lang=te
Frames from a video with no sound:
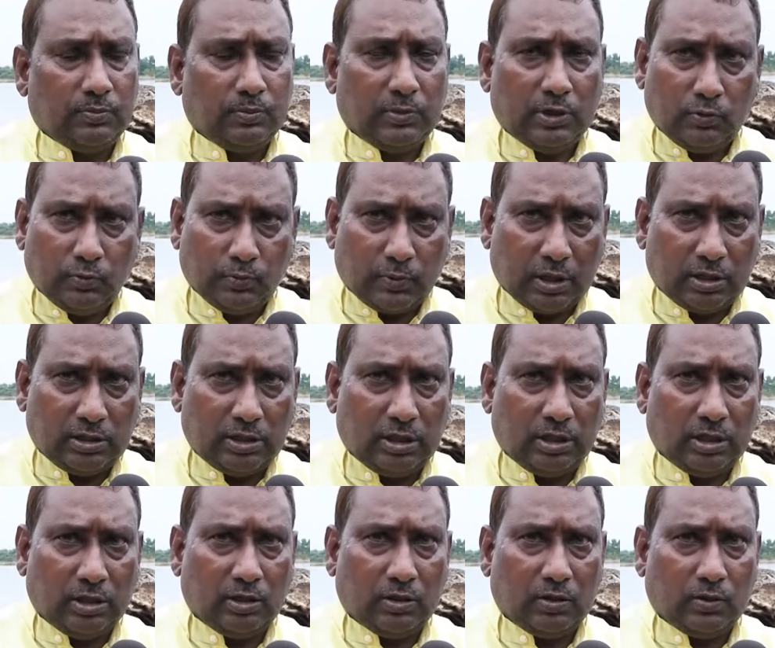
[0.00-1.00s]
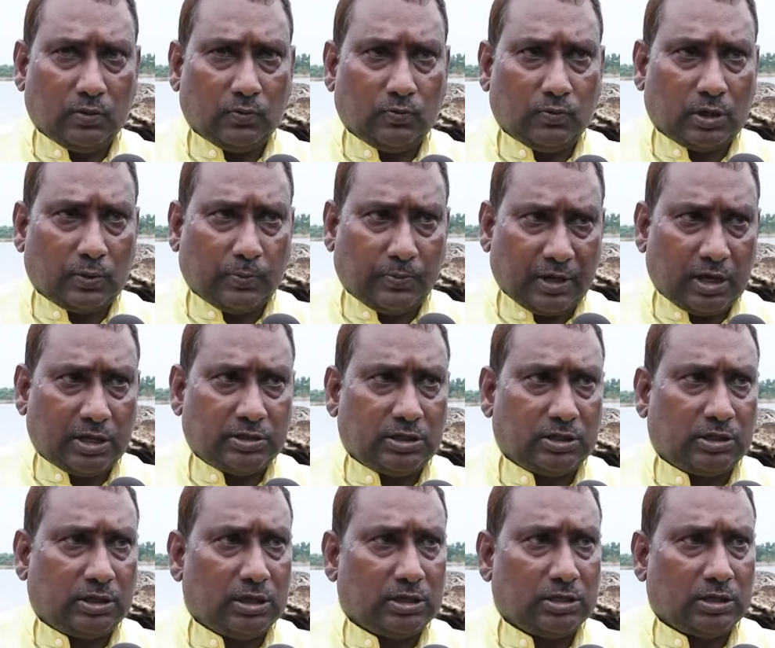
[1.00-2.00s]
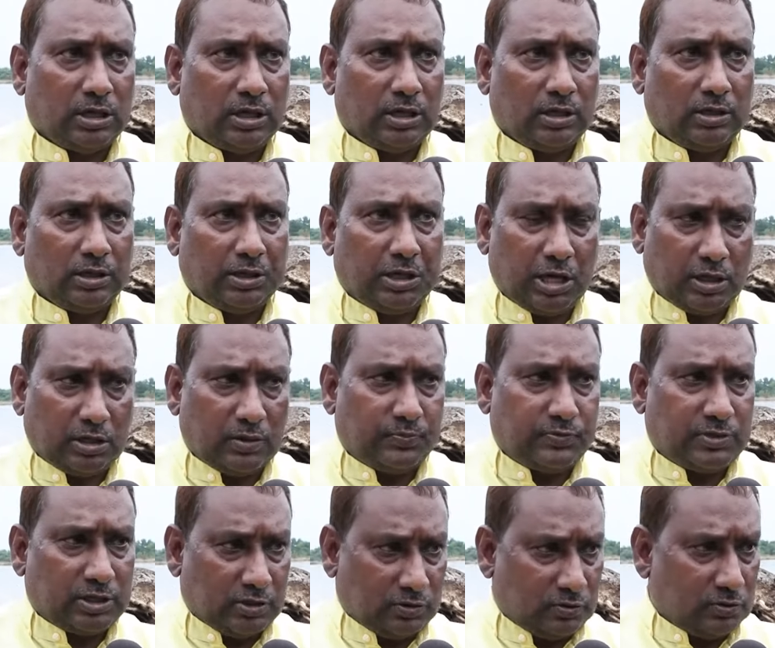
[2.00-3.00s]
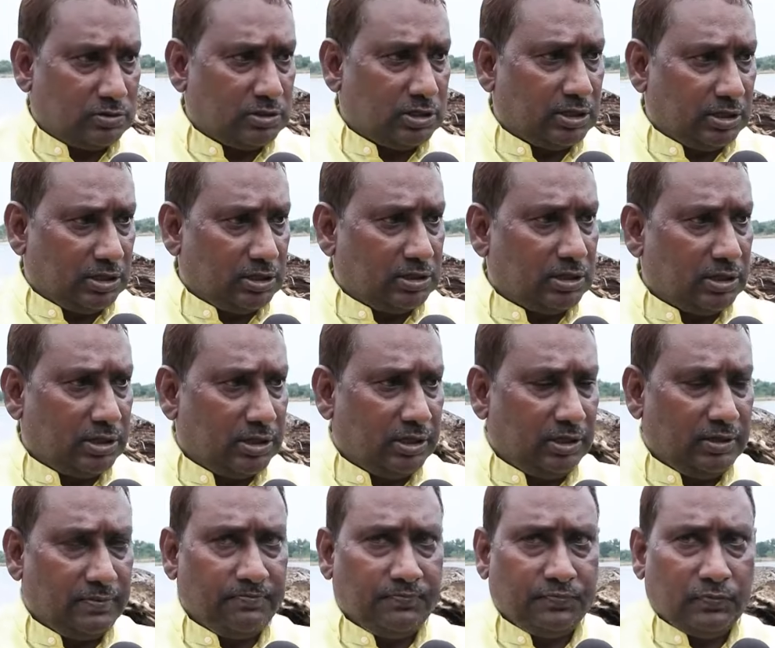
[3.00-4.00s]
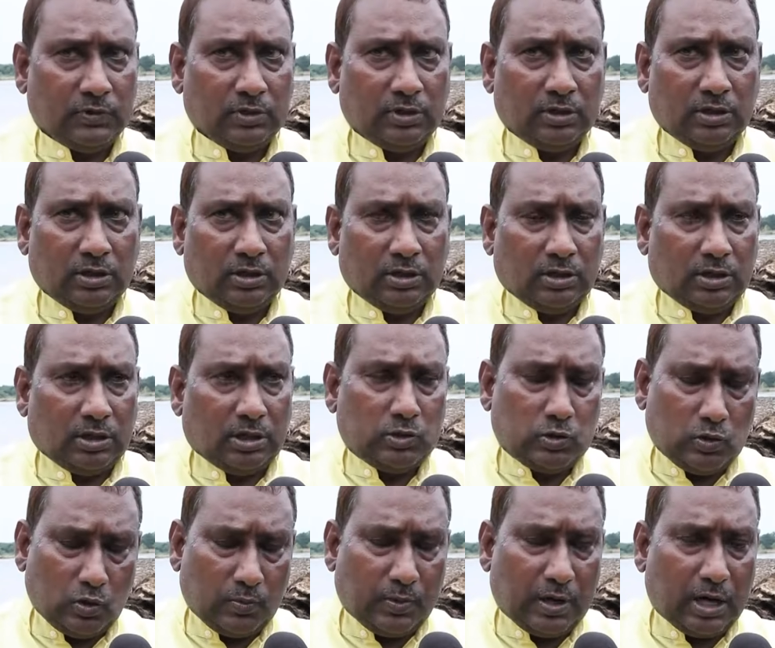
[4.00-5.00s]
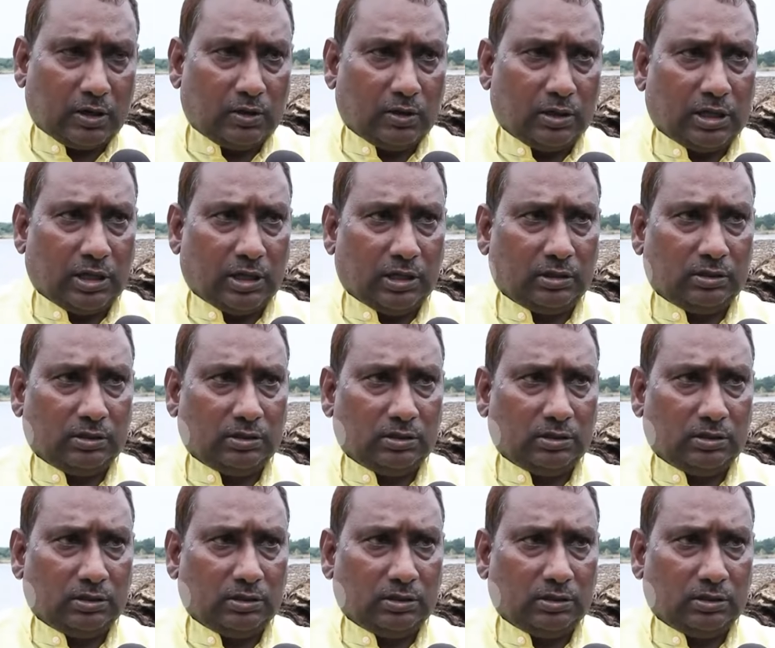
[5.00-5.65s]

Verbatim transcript: మేము అది ఒక ప్రాజెక్ట్ కింద టేకప్ చేస్తాం జరిగిందండి అందులో భాగంగా